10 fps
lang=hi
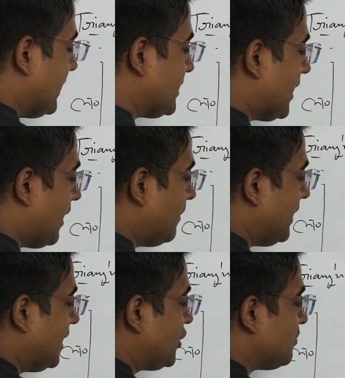इसे हम
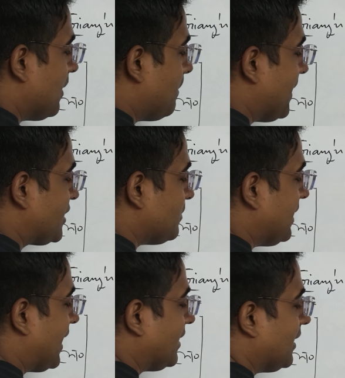इंग्लिश में बेस
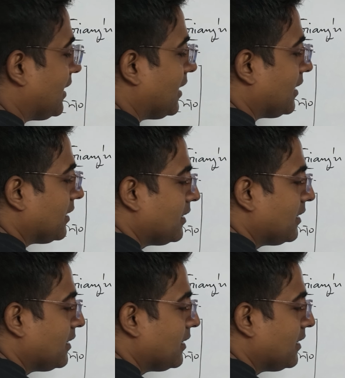भी कहते हैं